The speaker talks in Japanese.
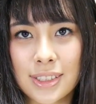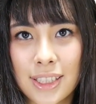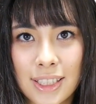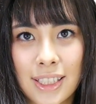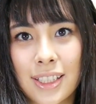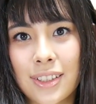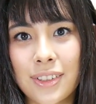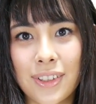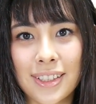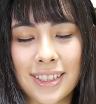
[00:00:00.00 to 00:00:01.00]
ぜひ
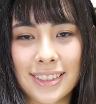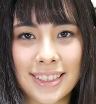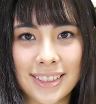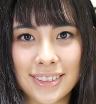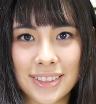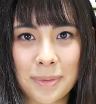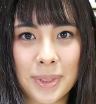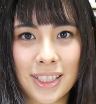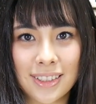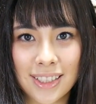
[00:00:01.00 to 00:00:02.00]
よかったらチェックして
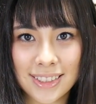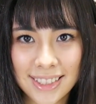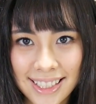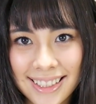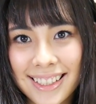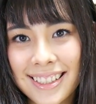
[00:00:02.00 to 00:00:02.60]
みてください。